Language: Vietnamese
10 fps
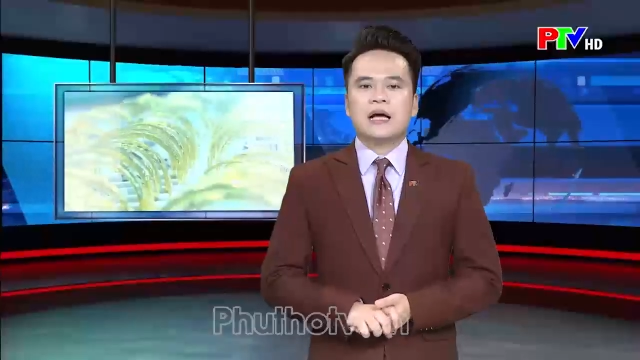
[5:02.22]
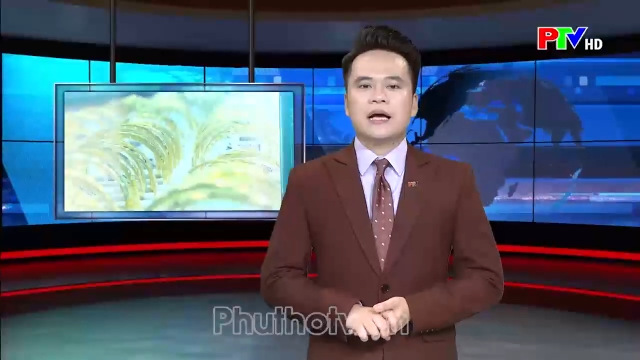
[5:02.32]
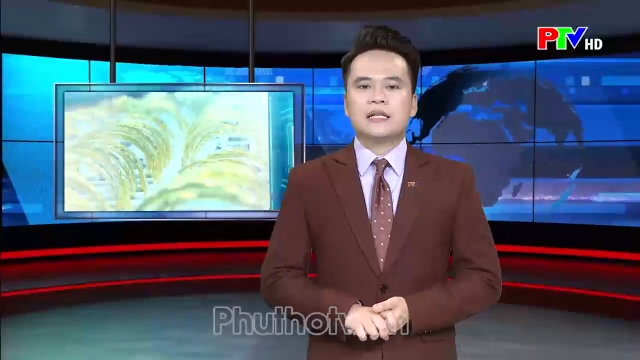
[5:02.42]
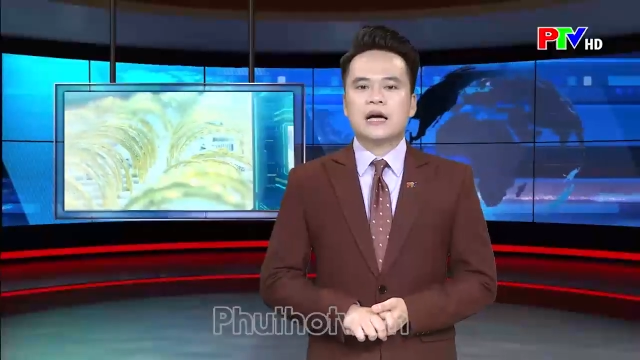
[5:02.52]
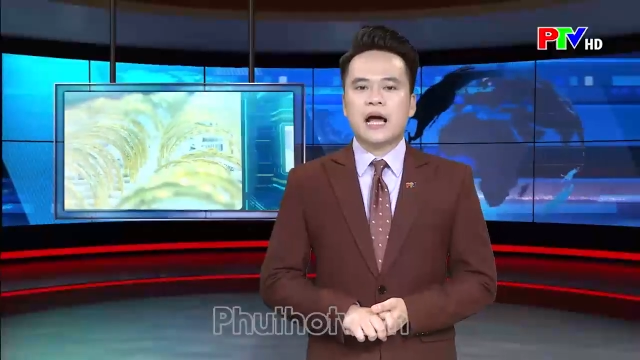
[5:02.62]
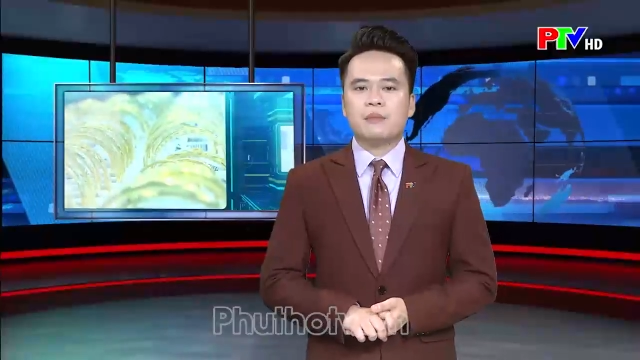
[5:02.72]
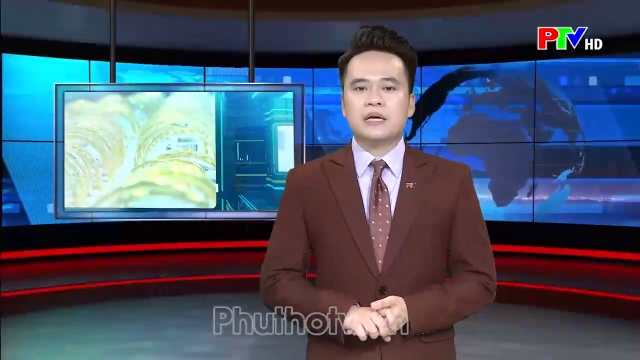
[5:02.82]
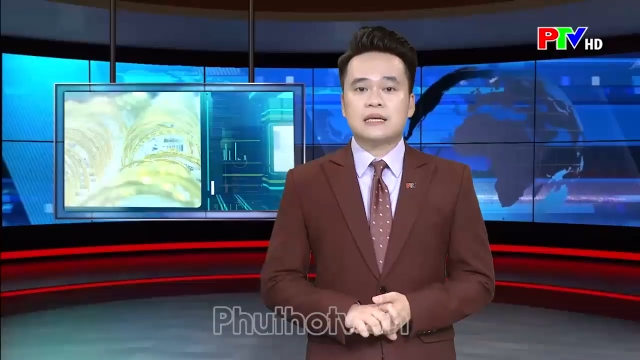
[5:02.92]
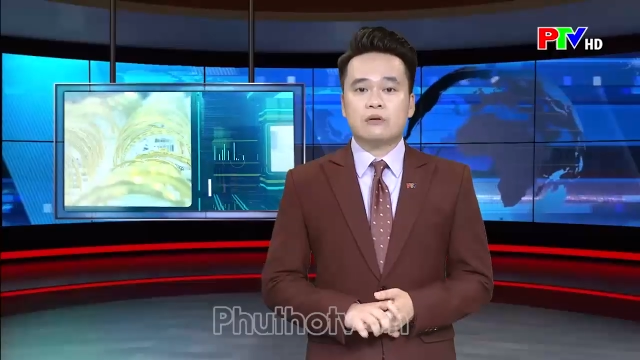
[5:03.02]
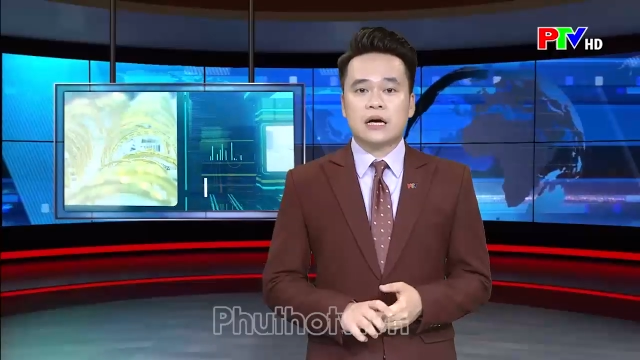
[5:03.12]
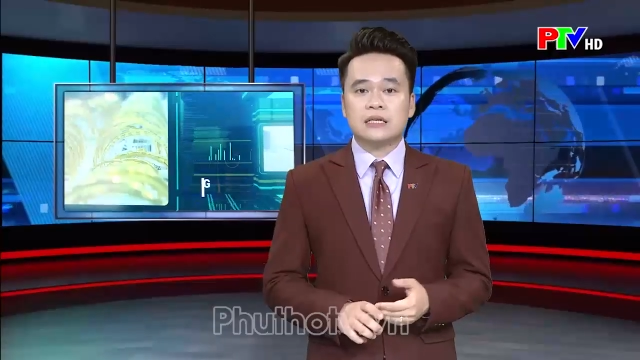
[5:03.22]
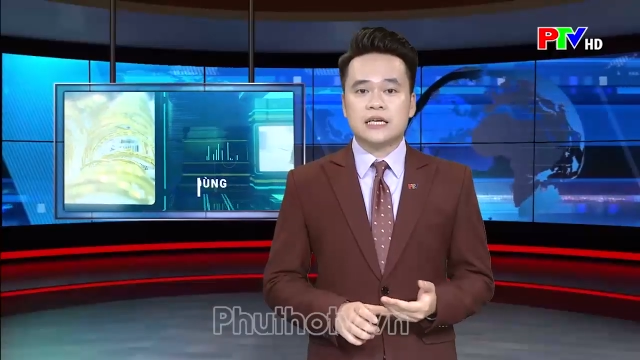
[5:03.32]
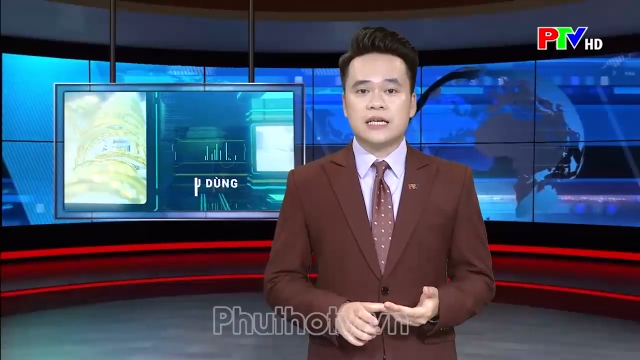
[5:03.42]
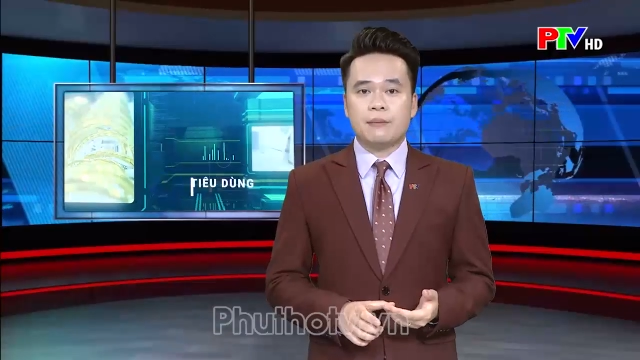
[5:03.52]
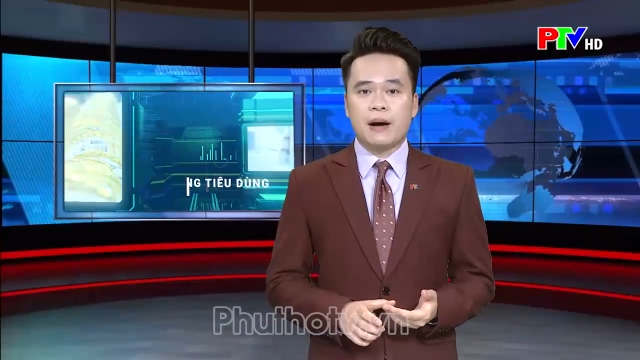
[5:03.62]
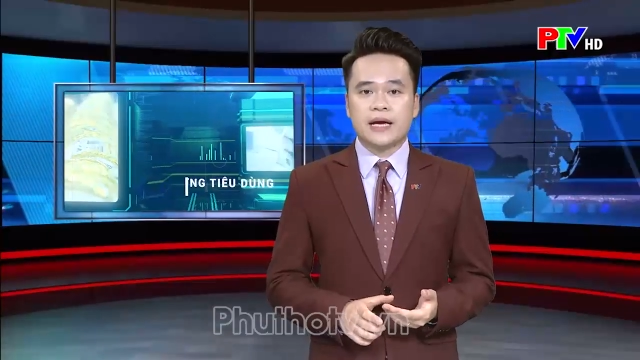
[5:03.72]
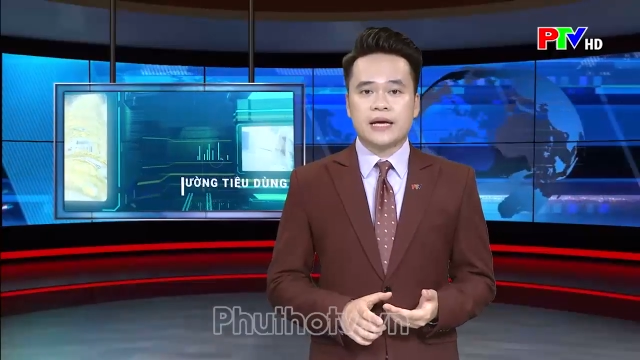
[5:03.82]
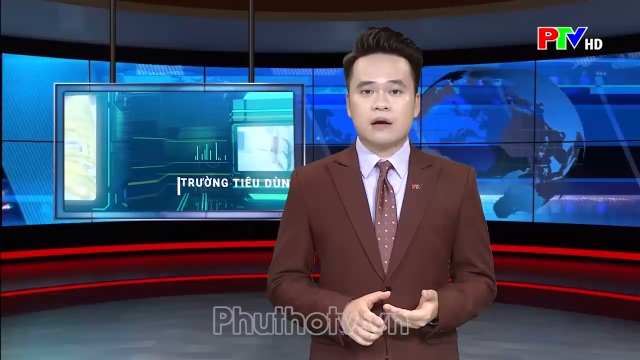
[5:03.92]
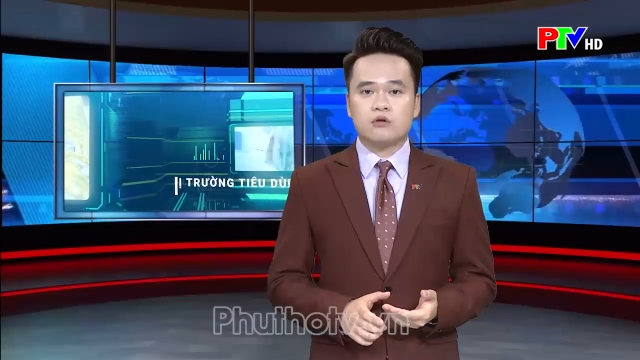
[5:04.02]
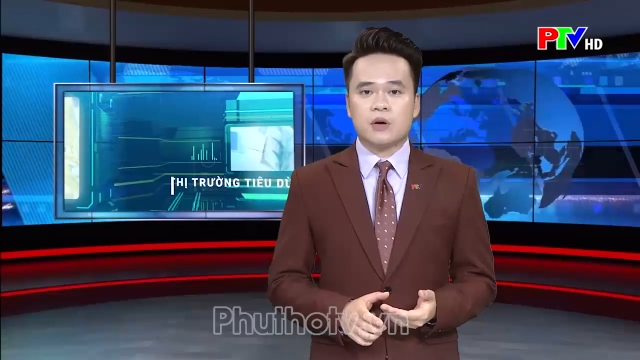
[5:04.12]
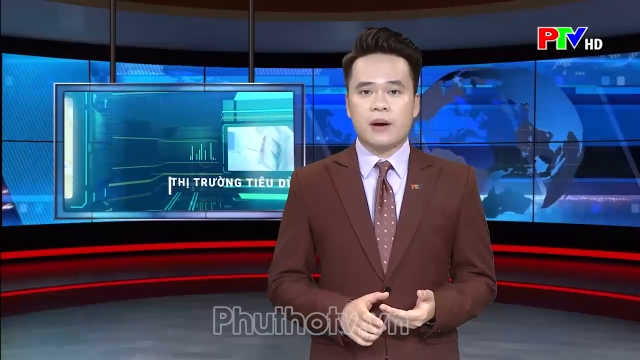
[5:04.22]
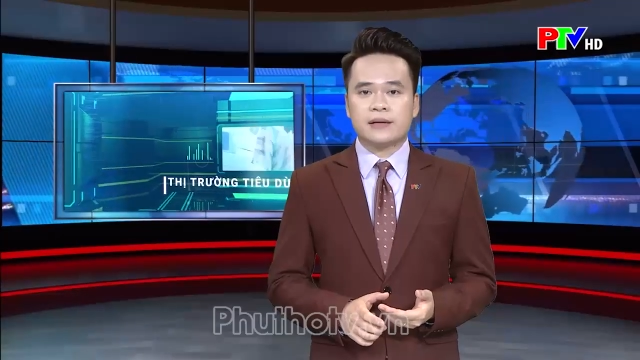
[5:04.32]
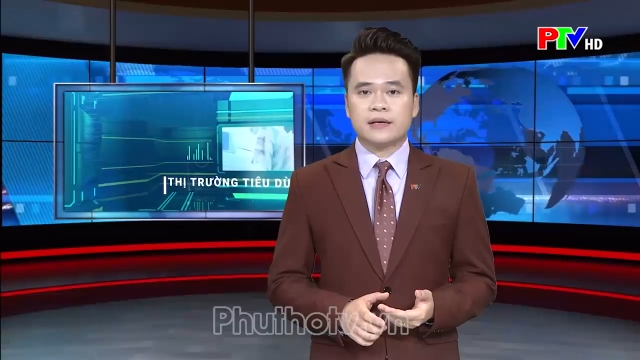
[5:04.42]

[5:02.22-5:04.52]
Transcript: Kể từ ngày mười sáu tháng chín năm hai nghìn không trăm hai mươi